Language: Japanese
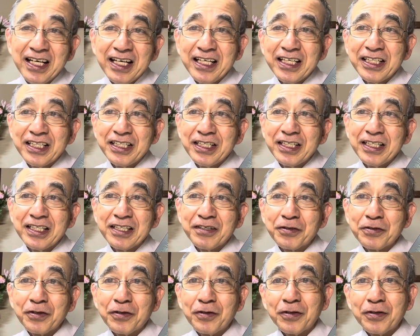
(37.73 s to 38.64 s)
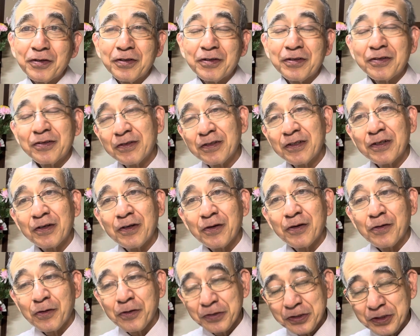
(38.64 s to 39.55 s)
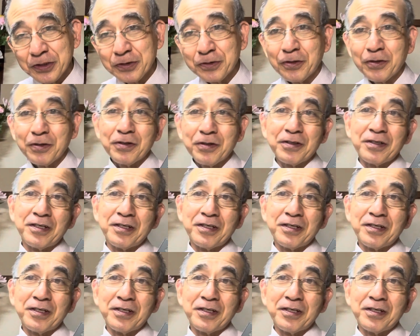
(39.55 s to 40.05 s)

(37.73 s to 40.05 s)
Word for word: えー、この、今週の、